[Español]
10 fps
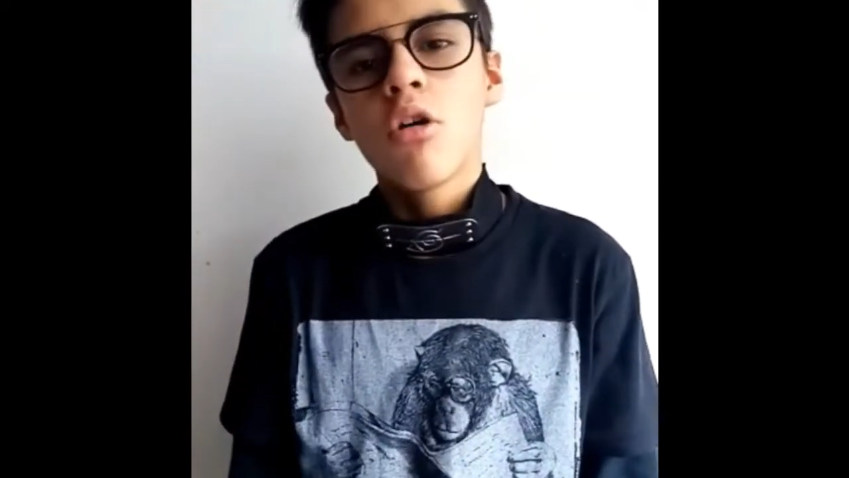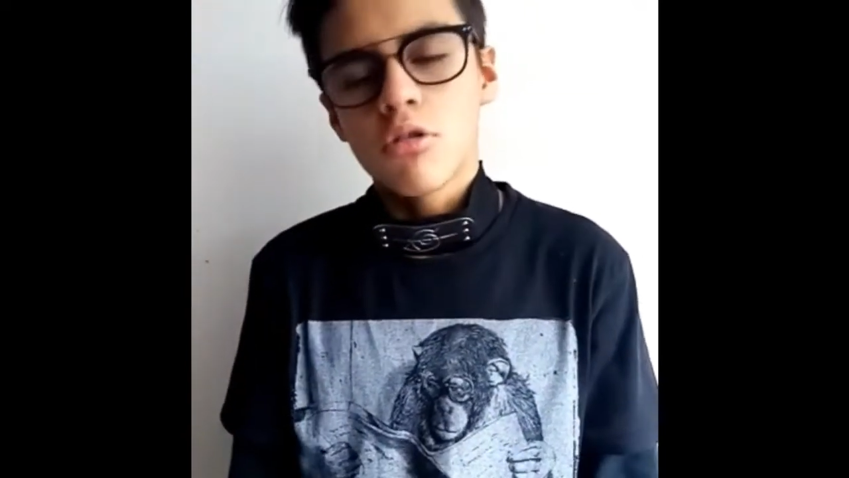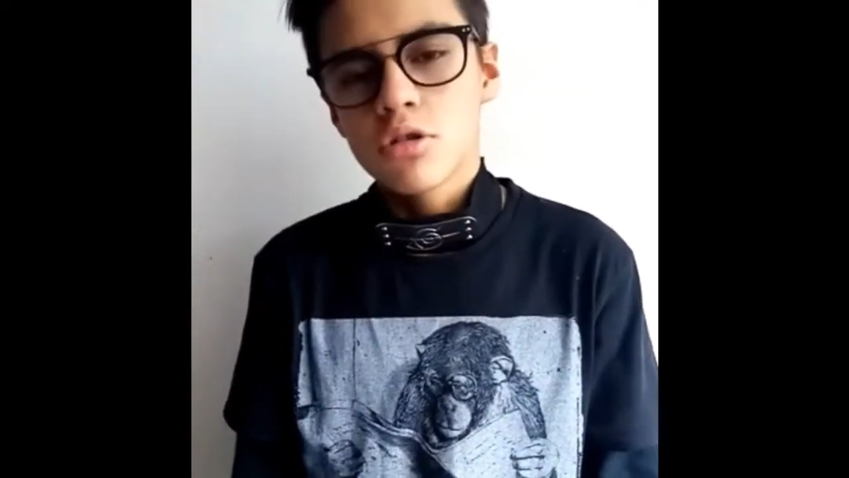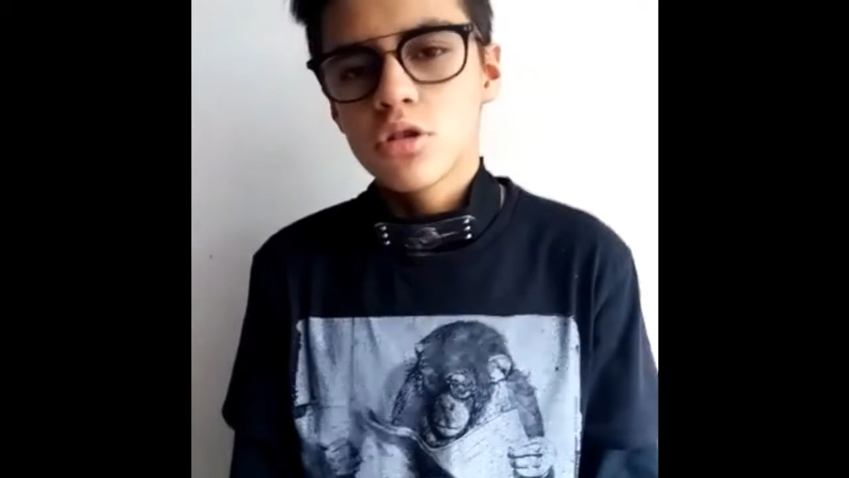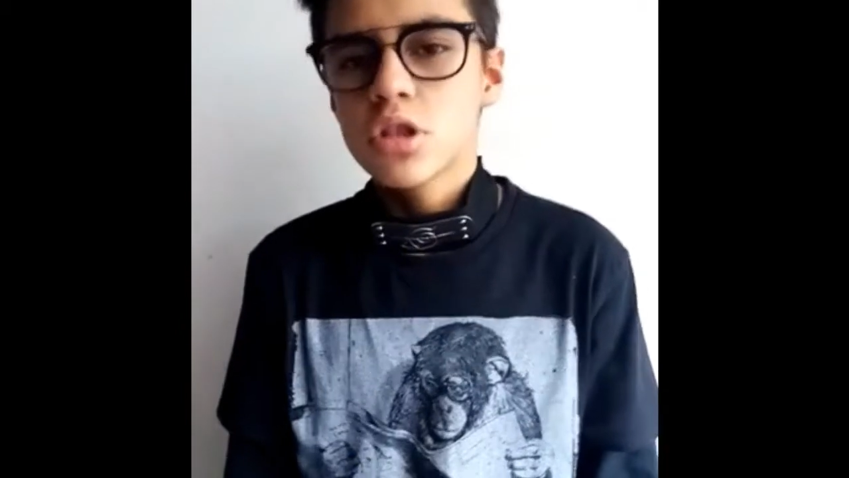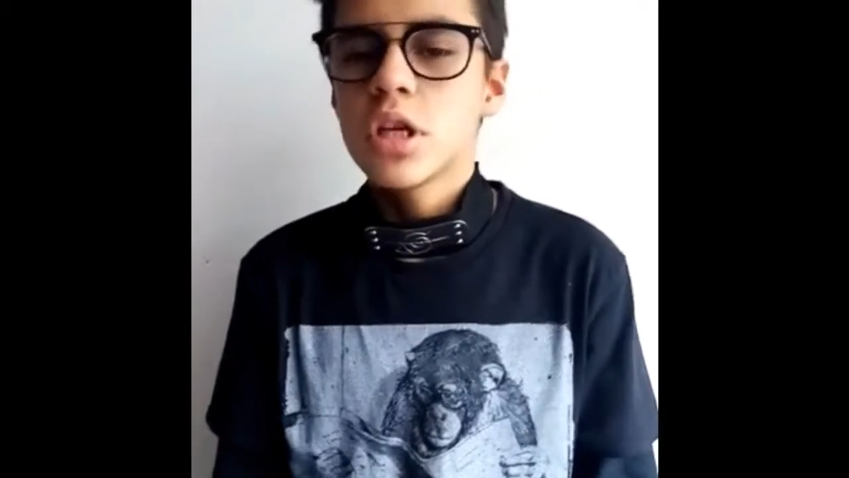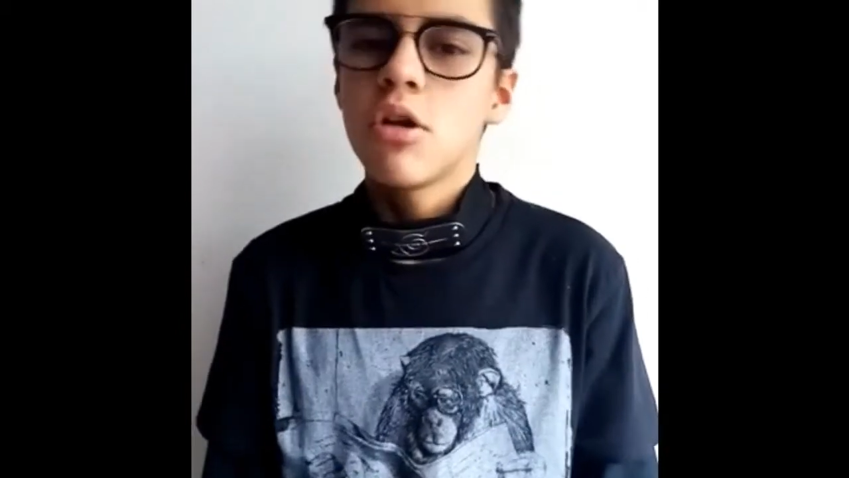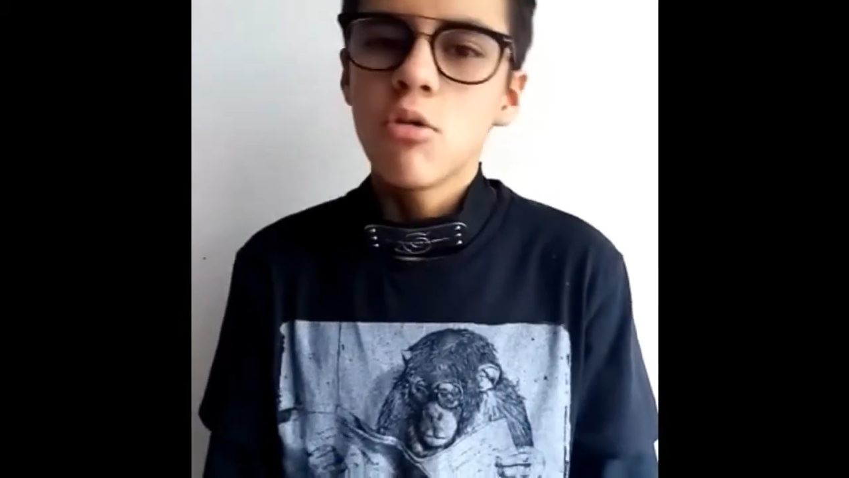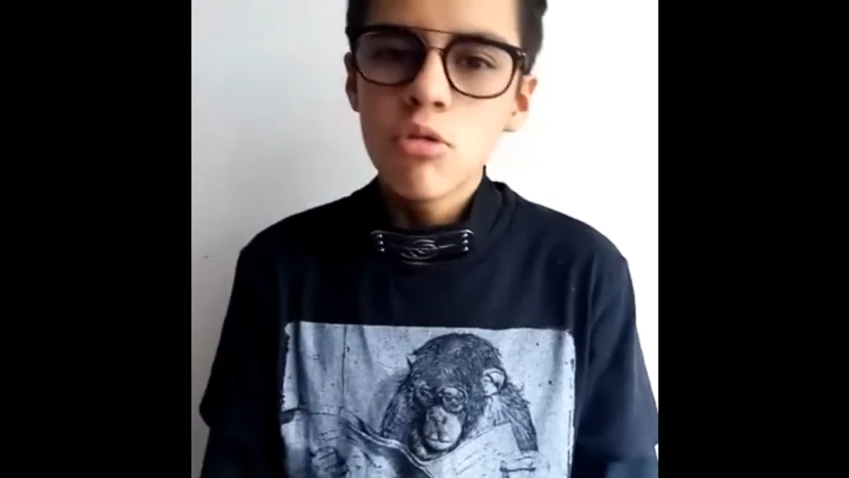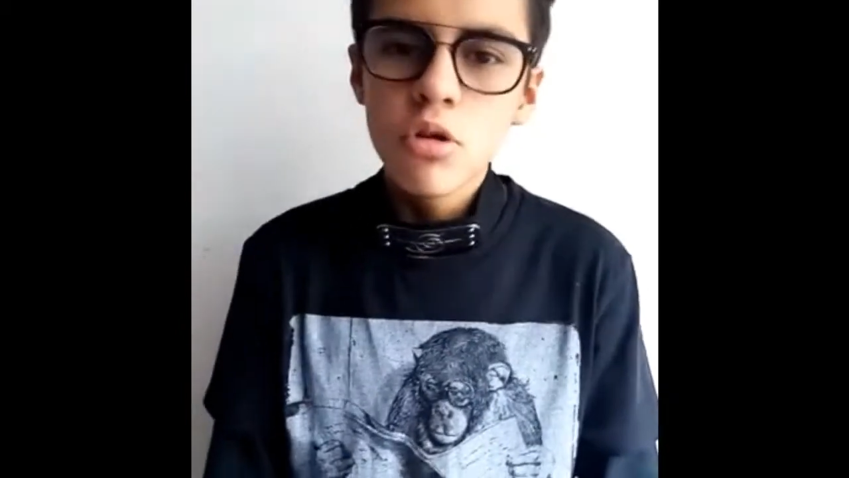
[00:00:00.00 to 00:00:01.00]

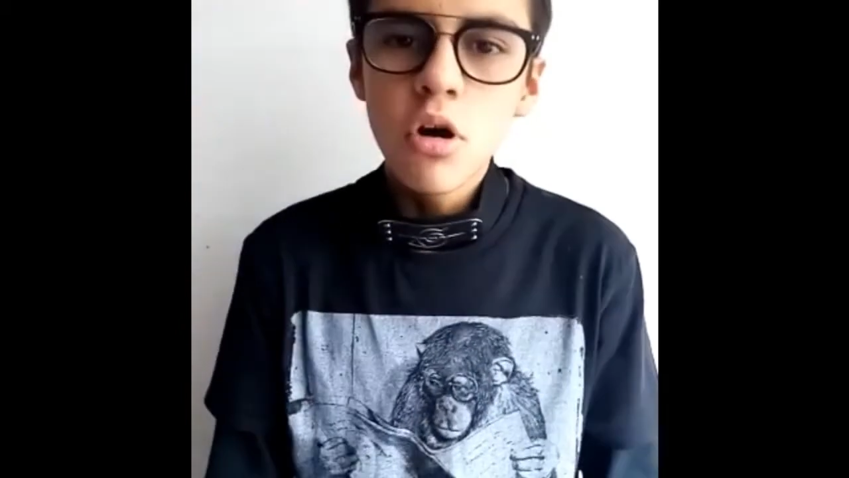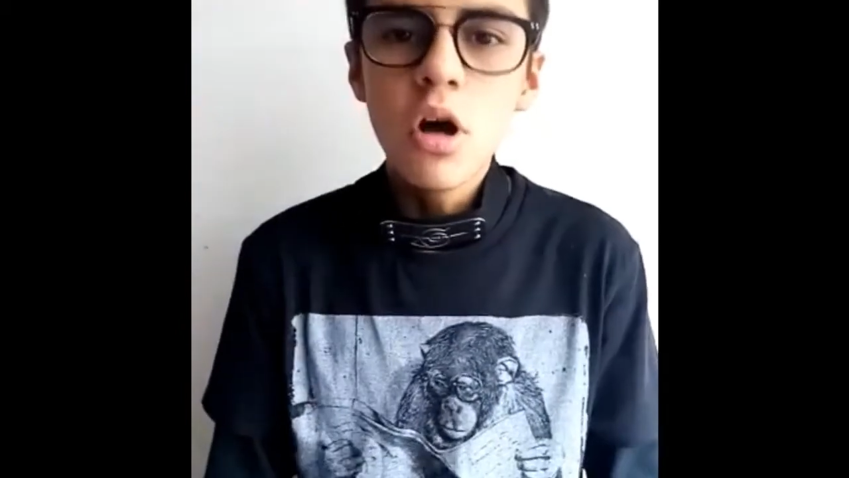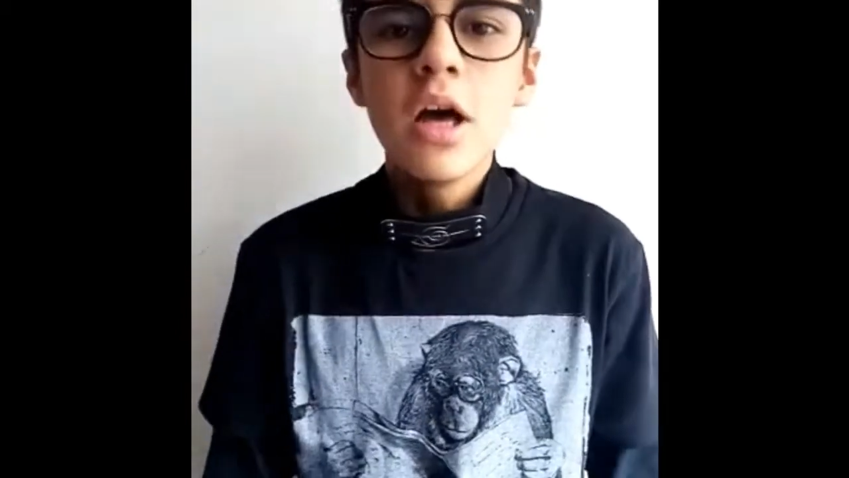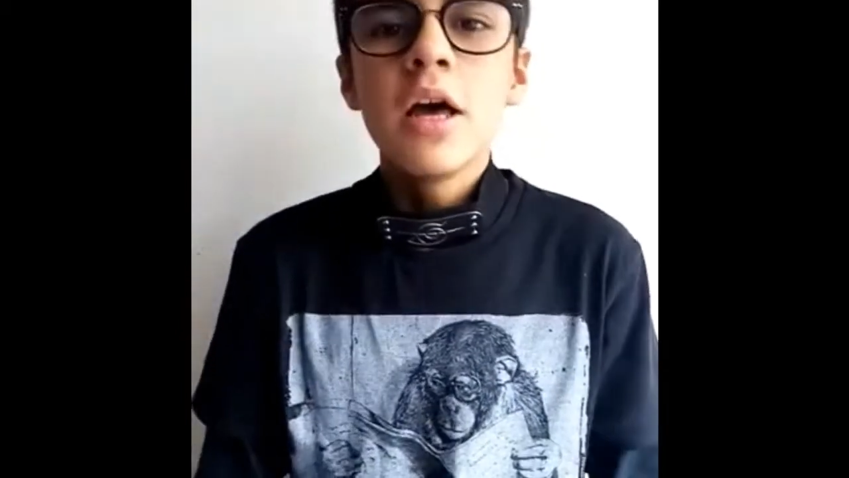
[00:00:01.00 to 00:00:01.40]
801